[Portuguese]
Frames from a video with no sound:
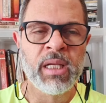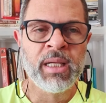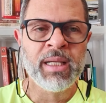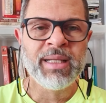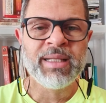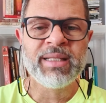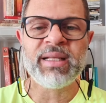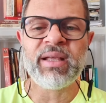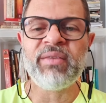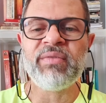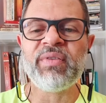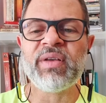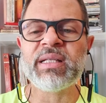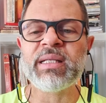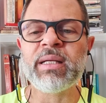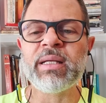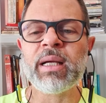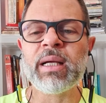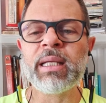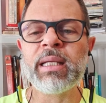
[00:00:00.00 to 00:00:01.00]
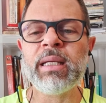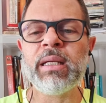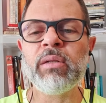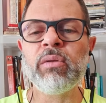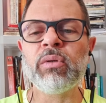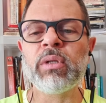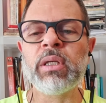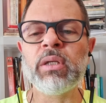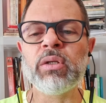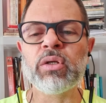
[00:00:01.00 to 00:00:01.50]
sem fazer
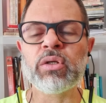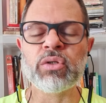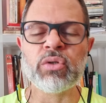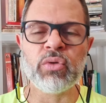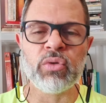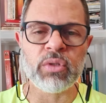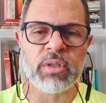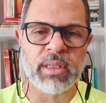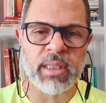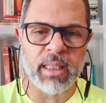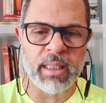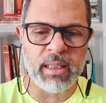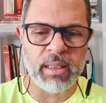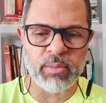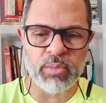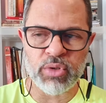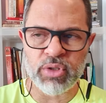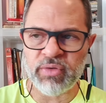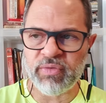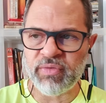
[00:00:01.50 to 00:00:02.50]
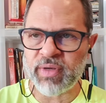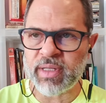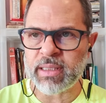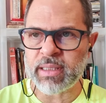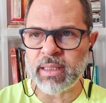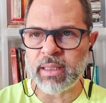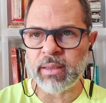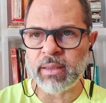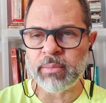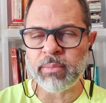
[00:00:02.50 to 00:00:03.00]
aquilo que nós gostaríamos de
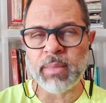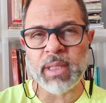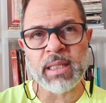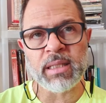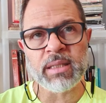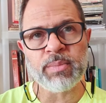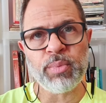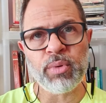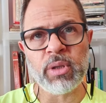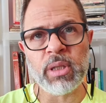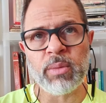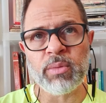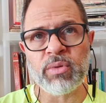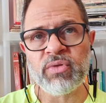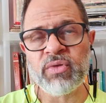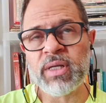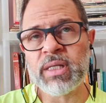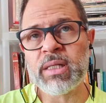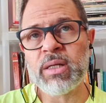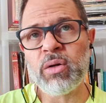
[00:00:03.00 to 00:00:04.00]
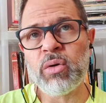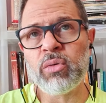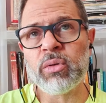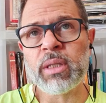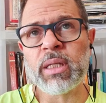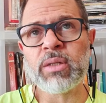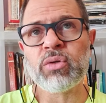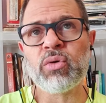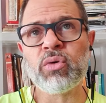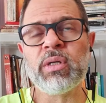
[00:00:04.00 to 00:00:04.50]
fazer, mas podemos fazer
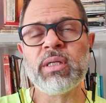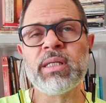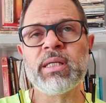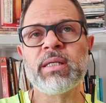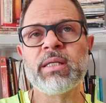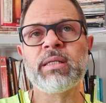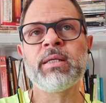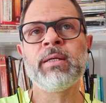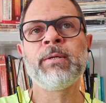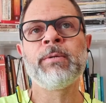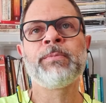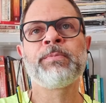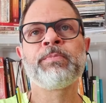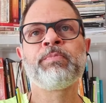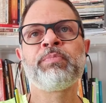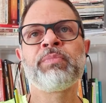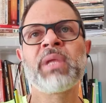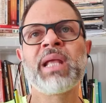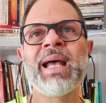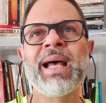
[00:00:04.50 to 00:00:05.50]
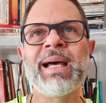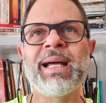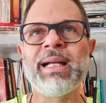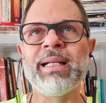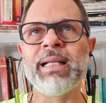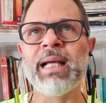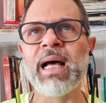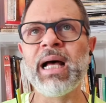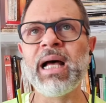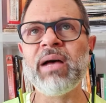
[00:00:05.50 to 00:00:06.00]
outras coisas
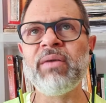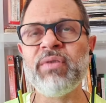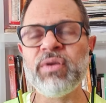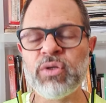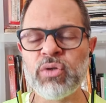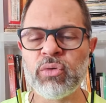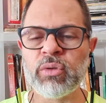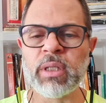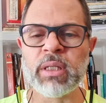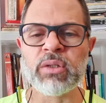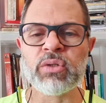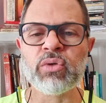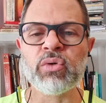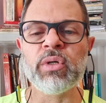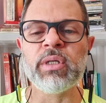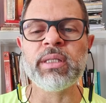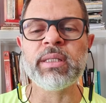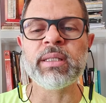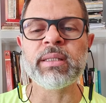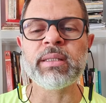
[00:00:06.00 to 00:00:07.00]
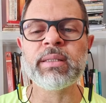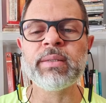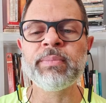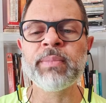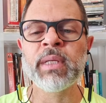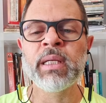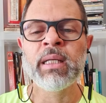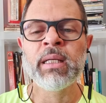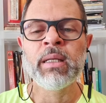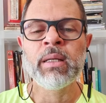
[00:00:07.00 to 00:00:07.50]
agradáveis, outras coisas
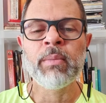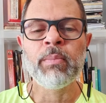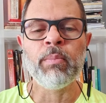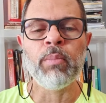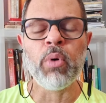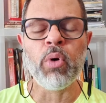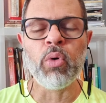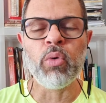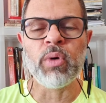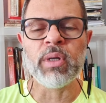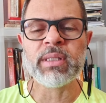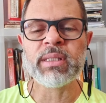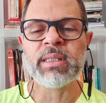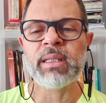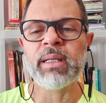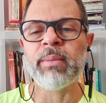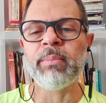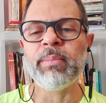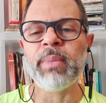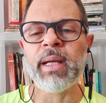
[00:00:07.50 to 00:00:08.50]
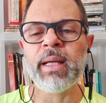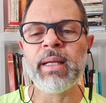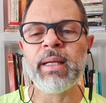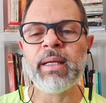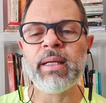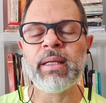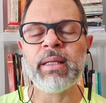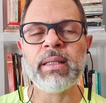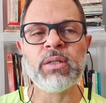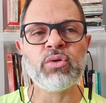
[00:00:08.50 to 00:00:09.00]
boas
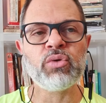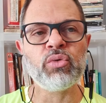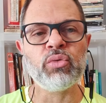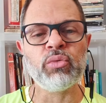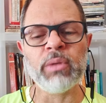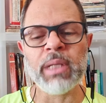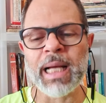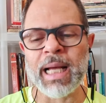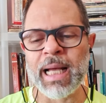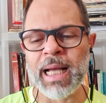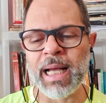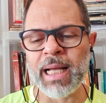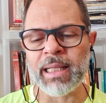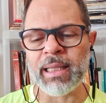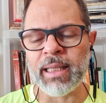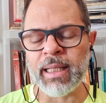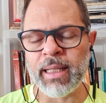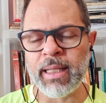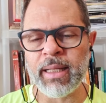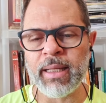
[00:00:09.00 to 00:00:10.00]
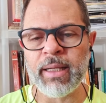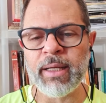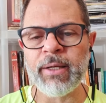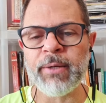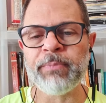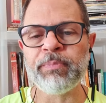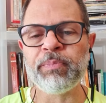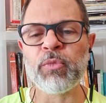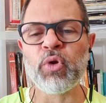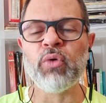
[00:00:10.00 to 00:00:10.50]
também, estudar,
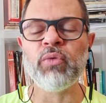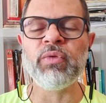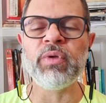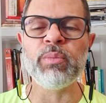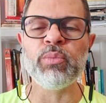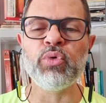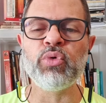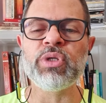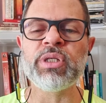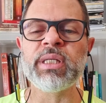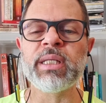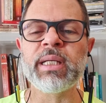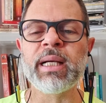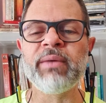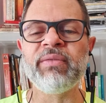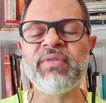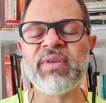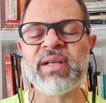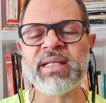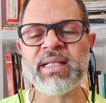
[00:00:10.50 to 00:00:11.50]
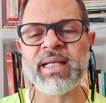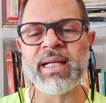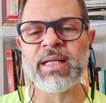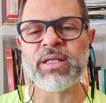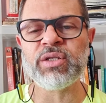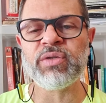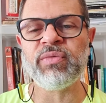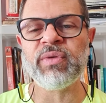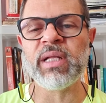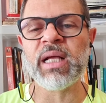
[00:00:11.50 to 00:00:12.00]
ler, ouvir música, fazer
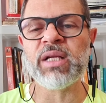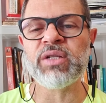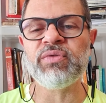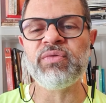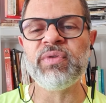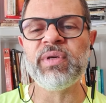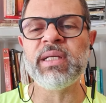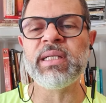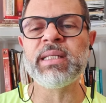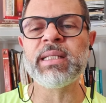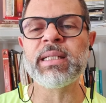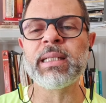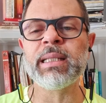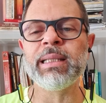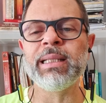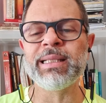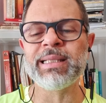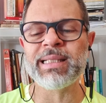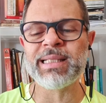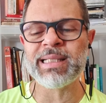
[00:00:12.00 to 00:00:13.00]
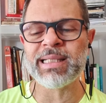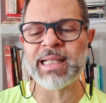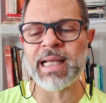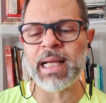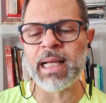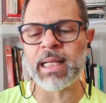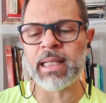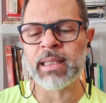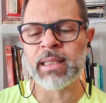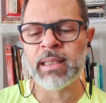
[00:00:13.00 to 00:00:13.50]
atividade física,
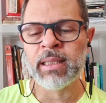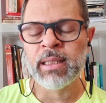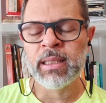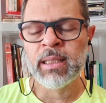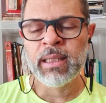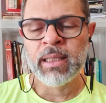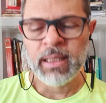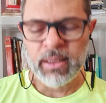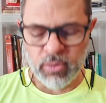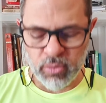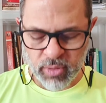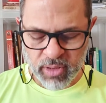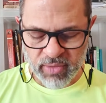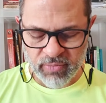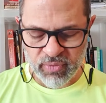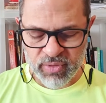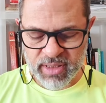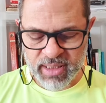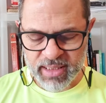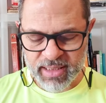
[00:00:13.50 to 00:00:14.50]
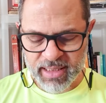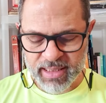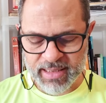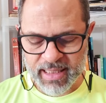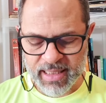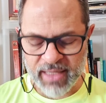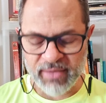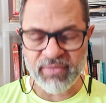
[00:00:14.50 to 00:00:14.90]
dançar. O que vocês quiserem